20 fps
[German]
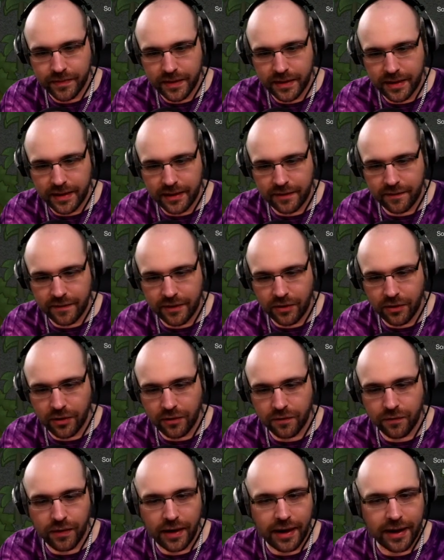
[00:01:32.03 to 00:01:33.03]
Den kann ich wieder
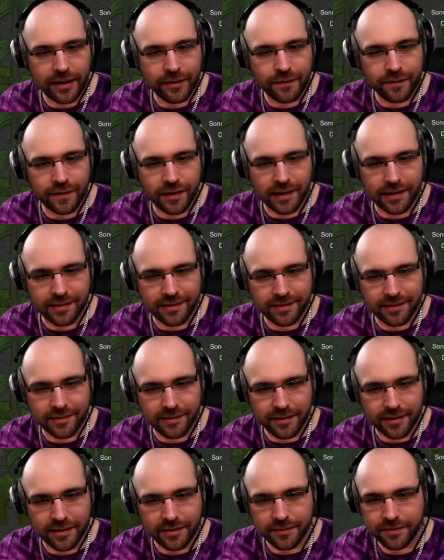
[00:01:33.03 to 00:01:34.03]
irgendwo
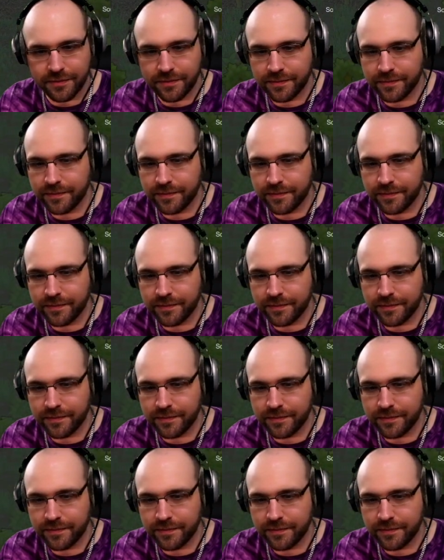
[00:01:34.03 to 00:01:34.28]
einpflanzen dann.